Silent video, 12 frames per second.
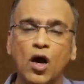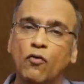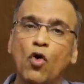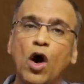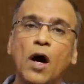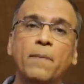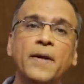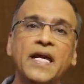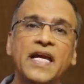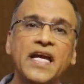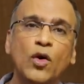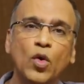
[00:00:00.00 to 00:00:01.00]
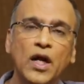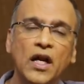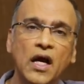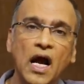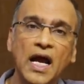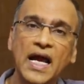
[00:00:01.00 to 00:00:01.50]
वो अभी ही होने
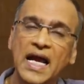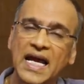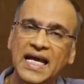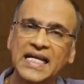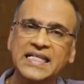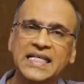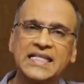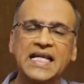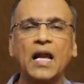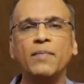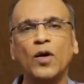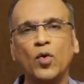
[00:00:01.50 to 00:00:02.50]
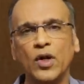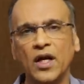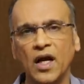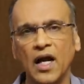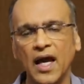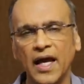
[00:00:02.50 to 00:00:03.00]
लगा है इसी साल में होने
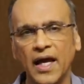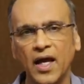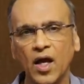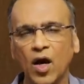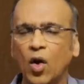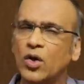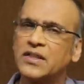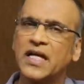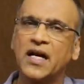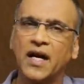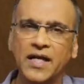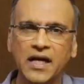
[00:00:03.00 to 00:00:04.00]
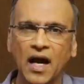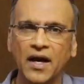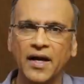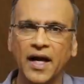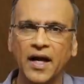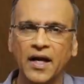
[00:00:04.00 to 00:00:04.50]
लगा है और इसके कई
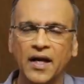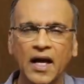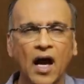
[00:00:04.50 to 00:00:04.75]
कारण हैं